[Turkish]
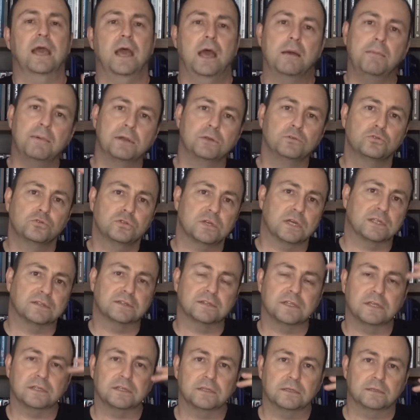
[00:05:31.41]
Hemen üst
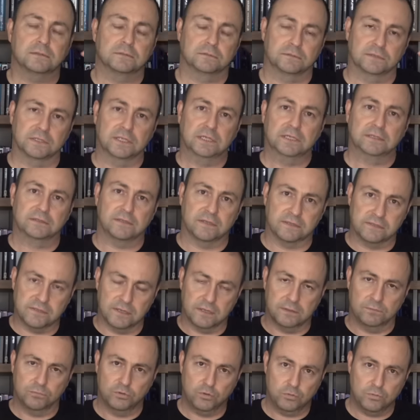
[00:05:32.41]
katta e,
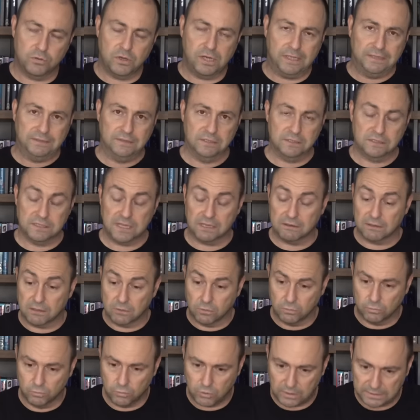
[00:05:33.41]
tasarımcı mühendisler var.
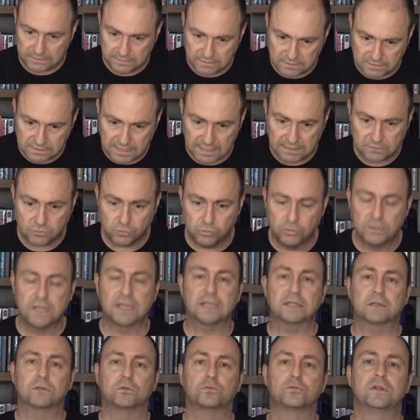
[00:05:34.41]
O mühendisler
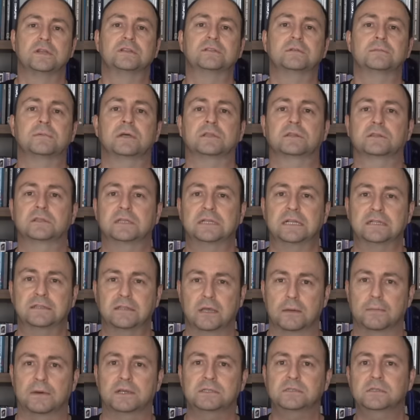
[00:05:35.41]
sürekli üretim hattıyla
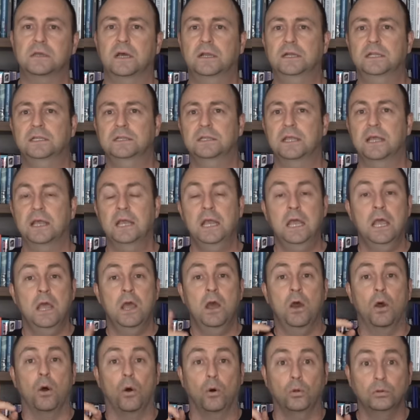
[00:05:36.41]
temas halinde.
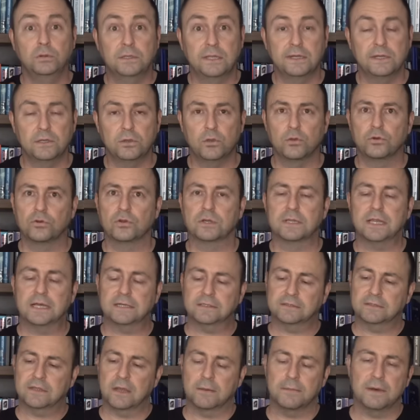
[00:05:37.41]
Onları
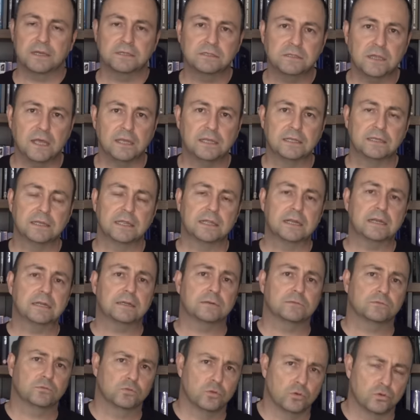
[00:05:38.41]
görüyorlar. Temas halindeler.
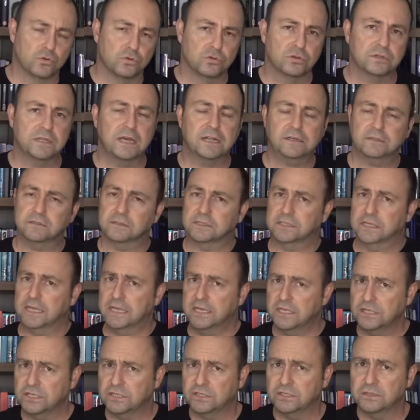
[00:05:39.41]
Sorunlar,
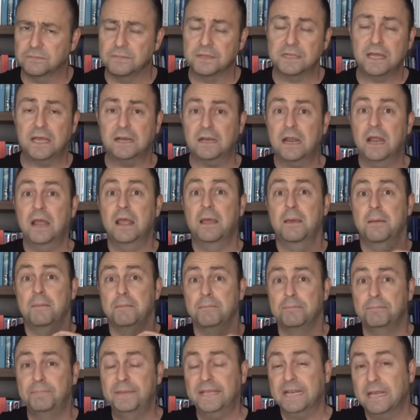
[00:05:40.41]
geliştirmeler
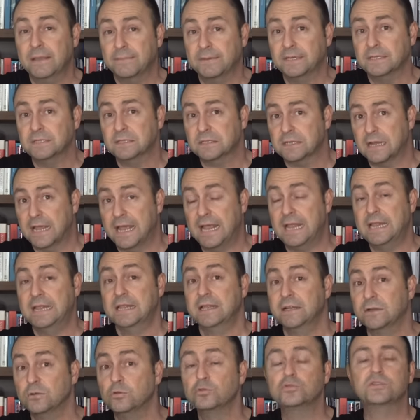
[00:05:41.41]
birebir
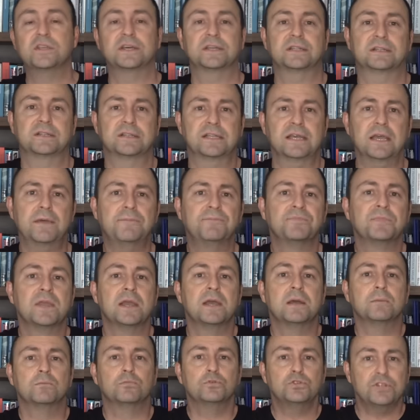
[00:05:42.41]
elleri üzerinde
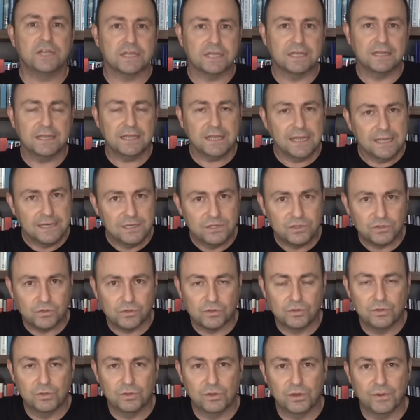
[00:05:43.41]
bu şekilde
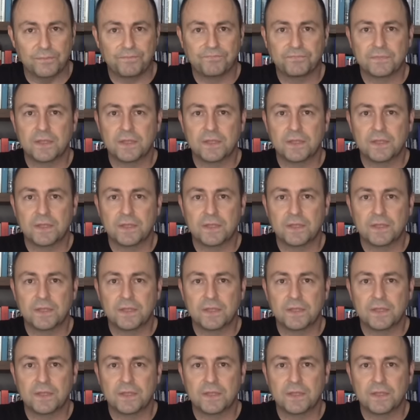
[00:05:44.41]
geliştiriliyor.